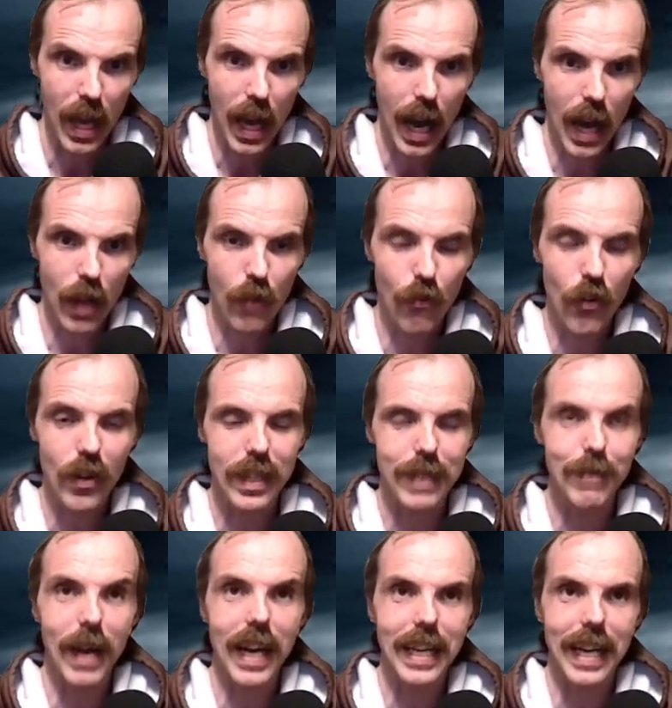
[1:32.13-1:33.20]
Also wirklich,
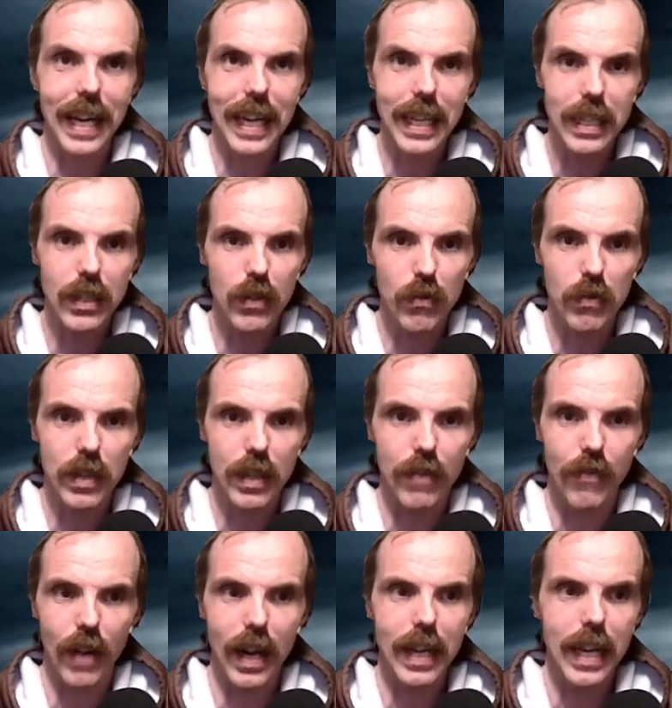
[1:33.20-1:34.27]
mir hat er richtig gut
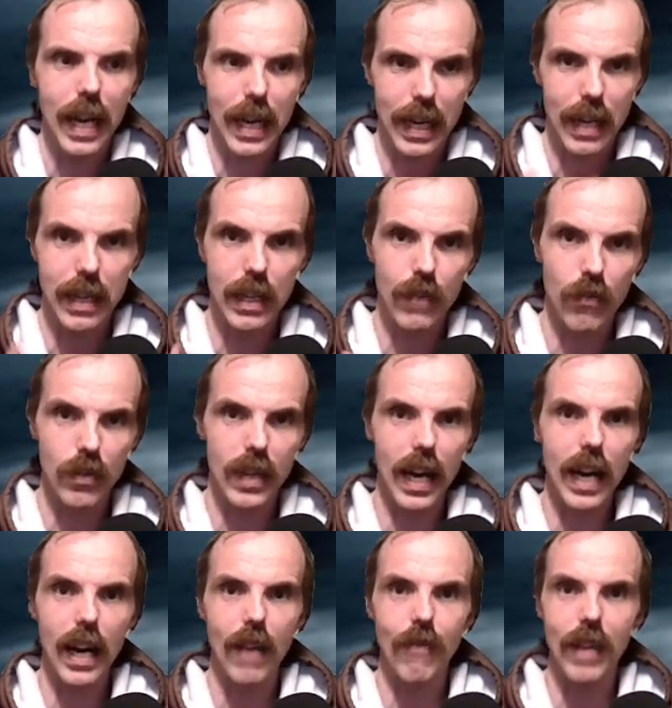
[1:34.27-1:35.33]
gefallen. Das liegt wohl
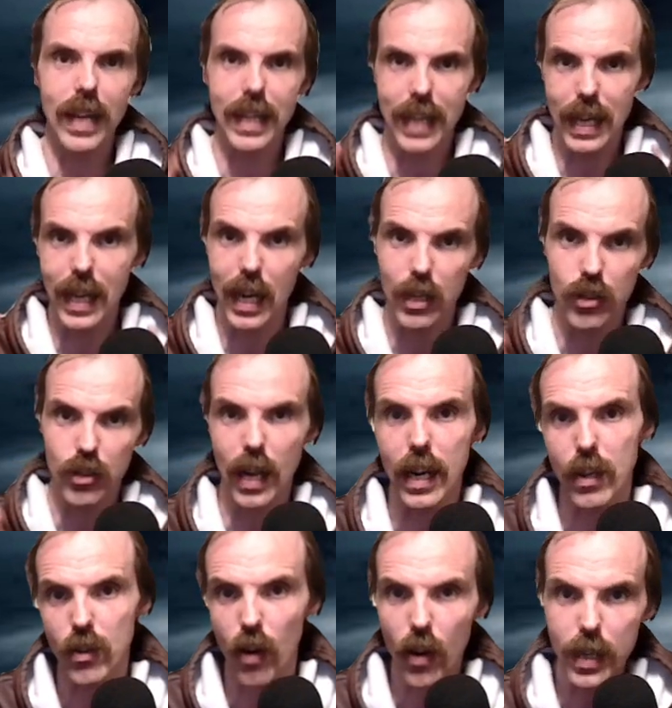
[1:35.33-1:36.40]
daran, weil es keine
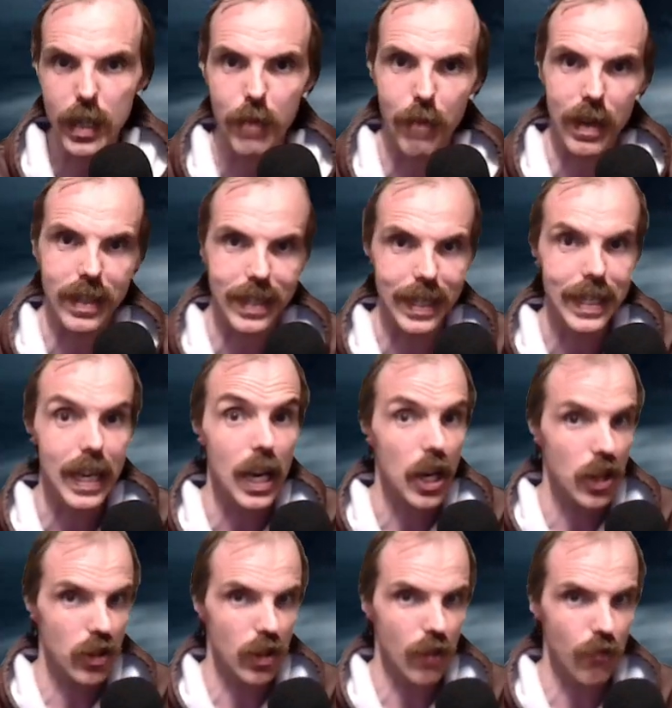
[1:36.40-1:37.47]
entstellten Leute mehr sind,
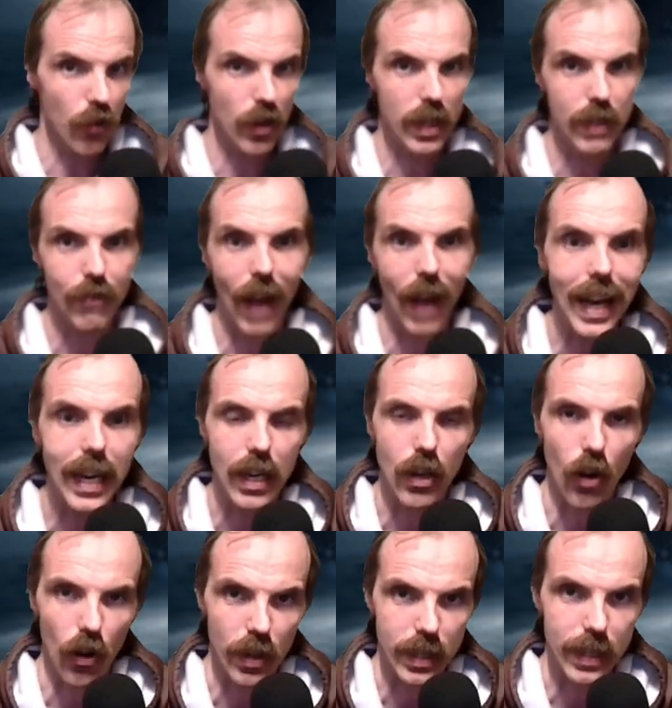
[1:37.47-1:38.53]
sondern wirklich wahre
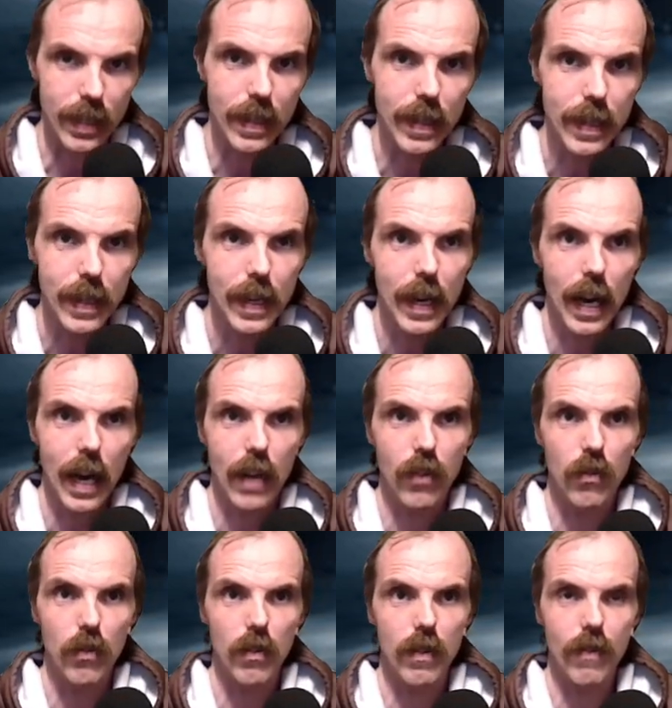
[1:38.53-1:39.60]
Leute.
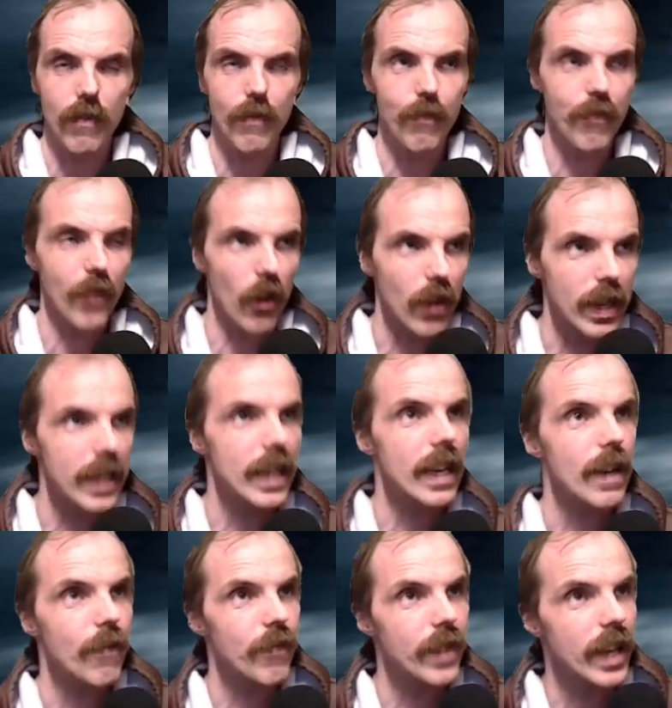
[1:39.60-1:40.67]
Also,
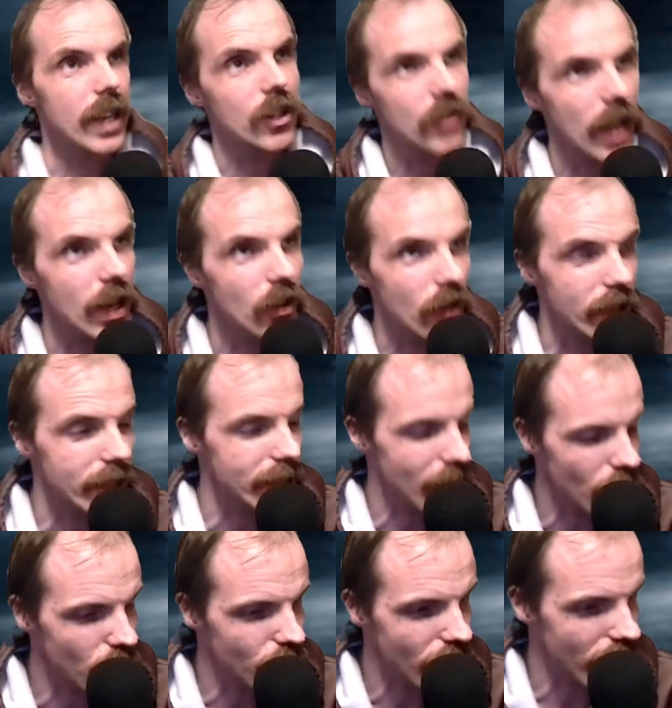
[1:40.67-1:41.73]
okay, die entstellten Leute sind
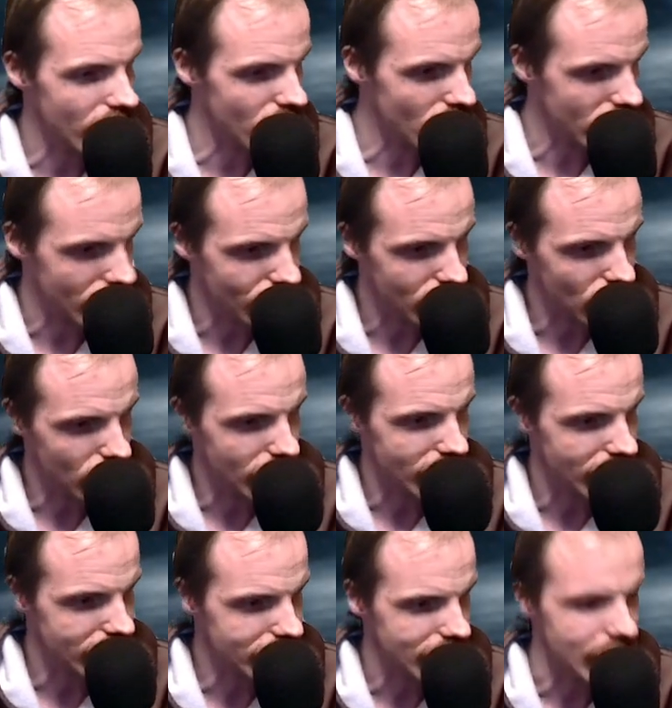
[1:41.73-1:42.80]
auch wahre Leute. Wie soll ich das
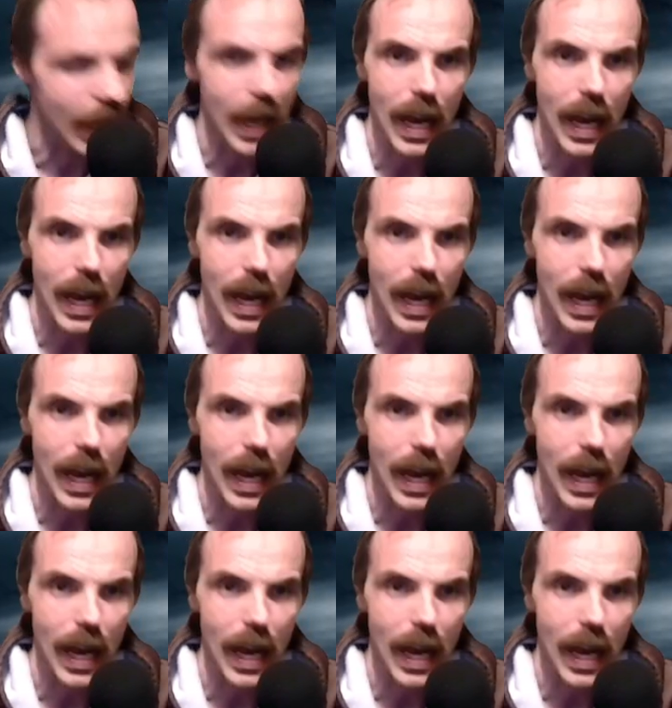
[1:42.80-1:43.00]
erzählen?